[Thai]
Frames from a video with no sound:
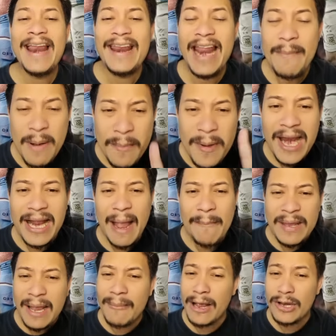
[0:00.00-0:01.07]
และเพื่อนๆเลยครับ
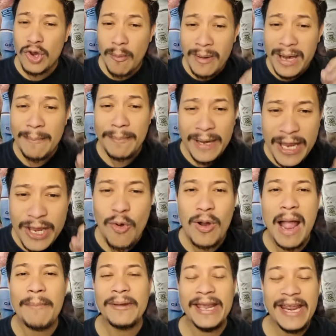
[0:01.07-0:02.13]
ที่กำลังชมคลิปนี้อยู่
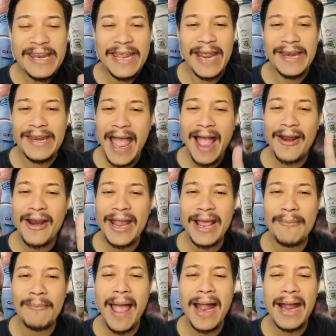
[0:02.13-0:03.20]
ครับคิดเห็นอย่างไรกั
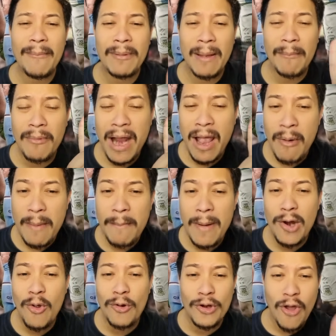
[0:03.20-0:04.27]
นบ้างครับกับรางวัลบรร
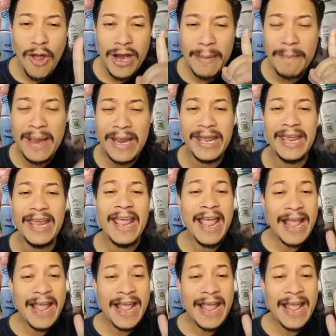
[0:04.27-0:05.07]
ลงดอในปีนี้